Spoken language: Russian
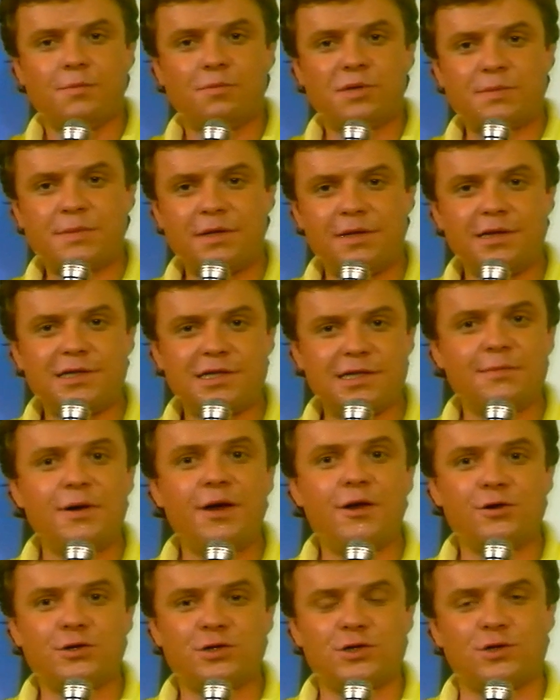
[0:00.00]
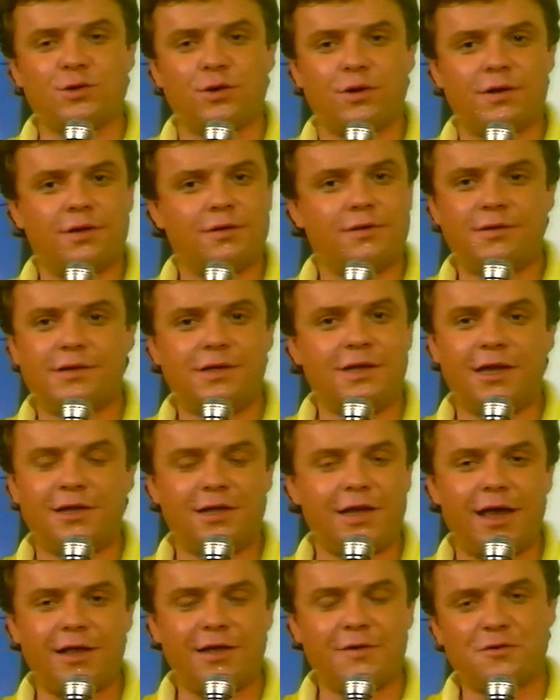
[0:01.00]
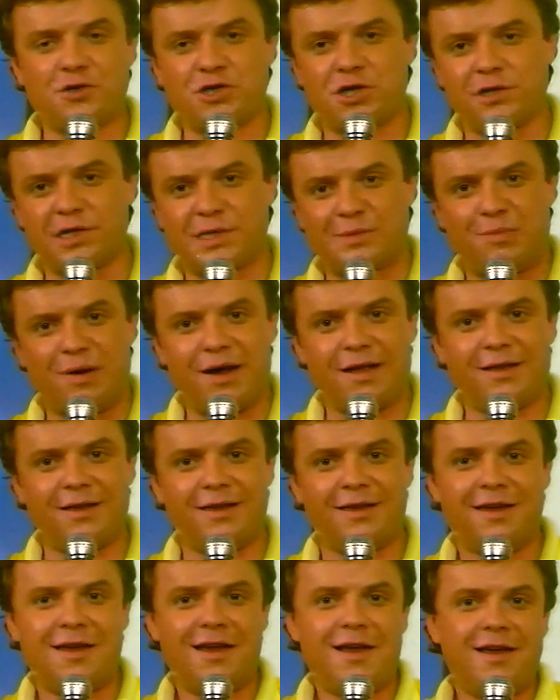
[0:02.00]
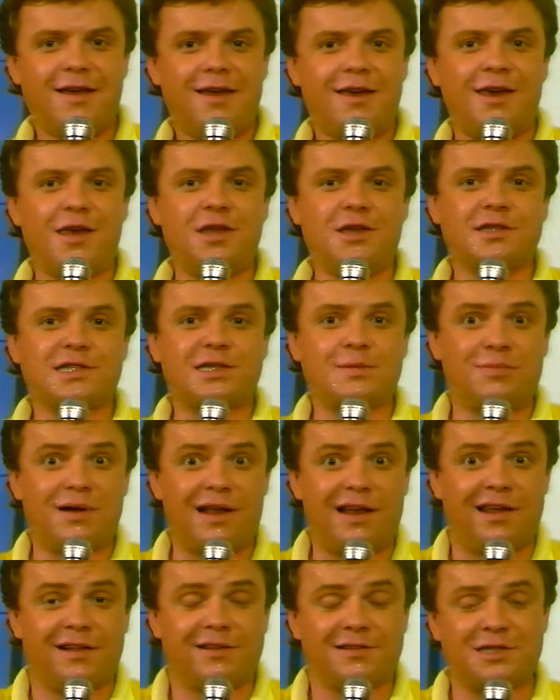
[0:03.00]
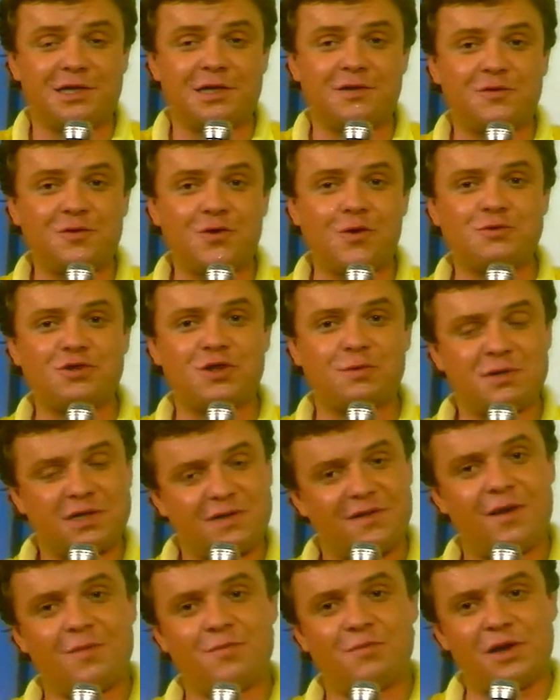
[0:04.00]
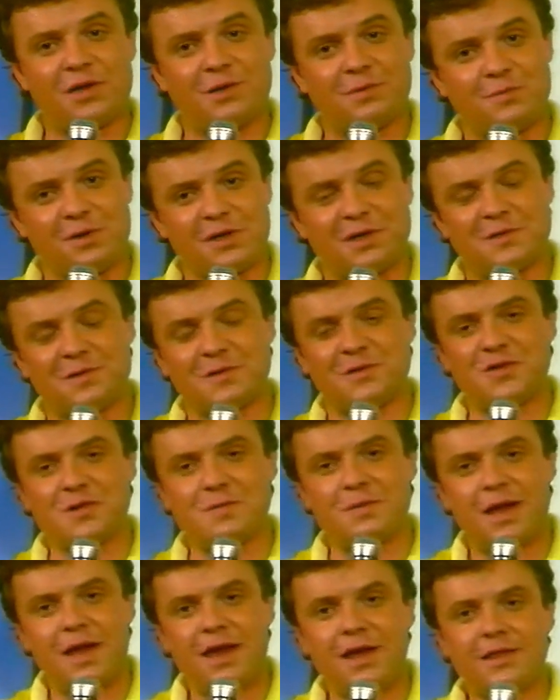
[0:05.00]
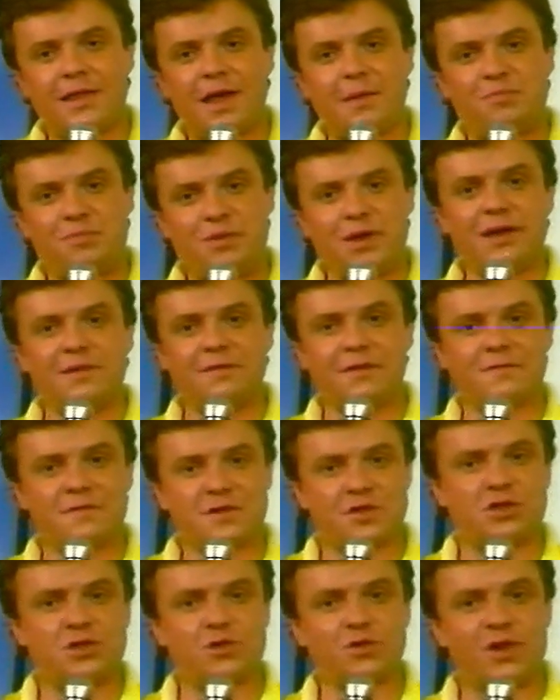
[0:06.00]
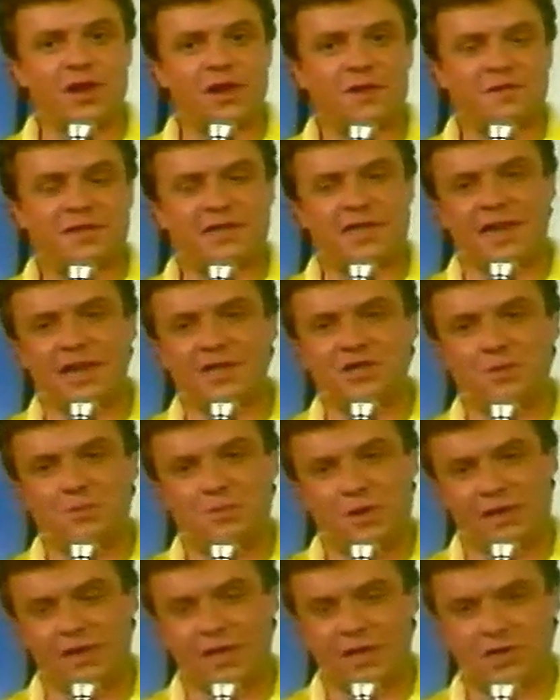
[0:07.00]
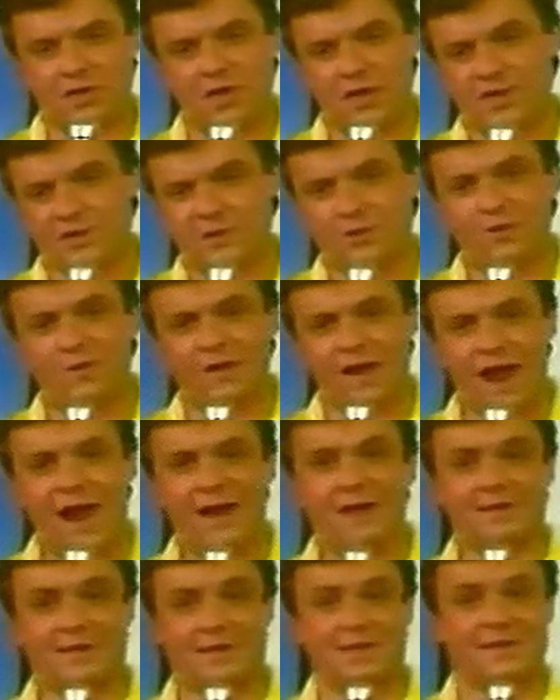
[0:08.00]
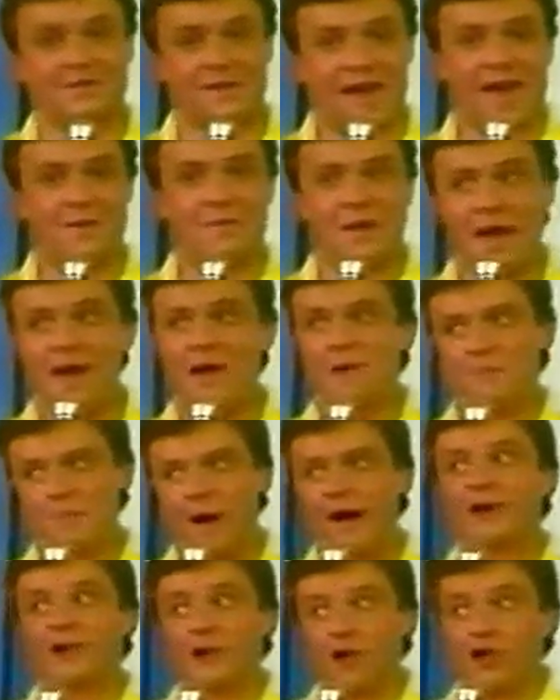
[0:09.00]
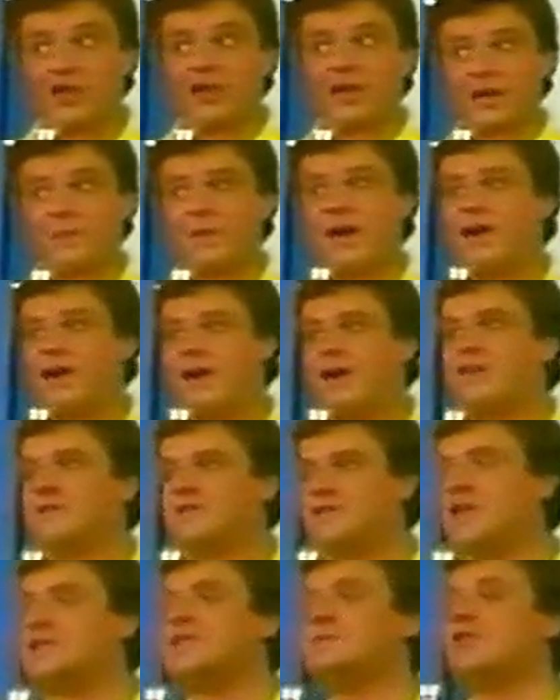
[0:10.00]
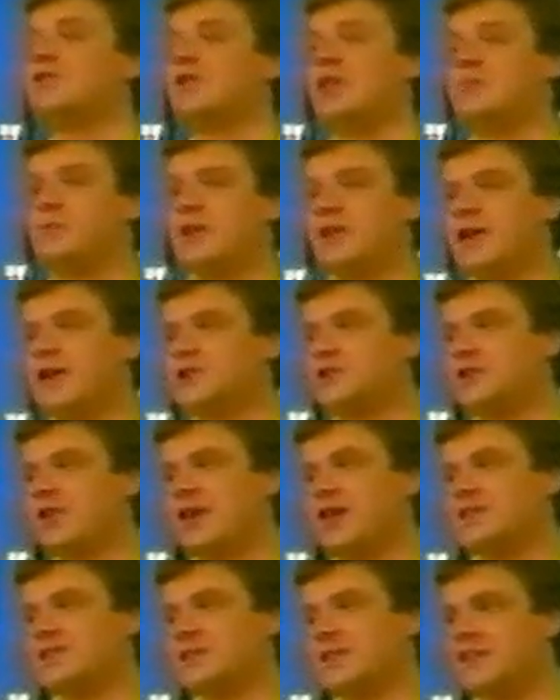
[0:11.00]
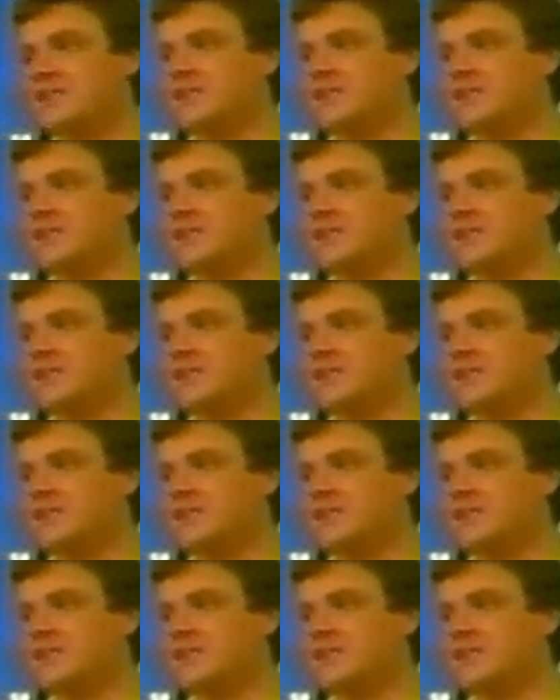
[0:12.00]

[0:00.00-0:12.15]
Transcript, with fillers: Посмотрите на мое лицо. Нет, я не вышел из бани и не заболел. Дело в том, что мы с вами присутствуем на первой в истории встрече передачи «Дэнди. Новая реальность» со своими поклонниками. Все смотрят передачу «Дэнди»?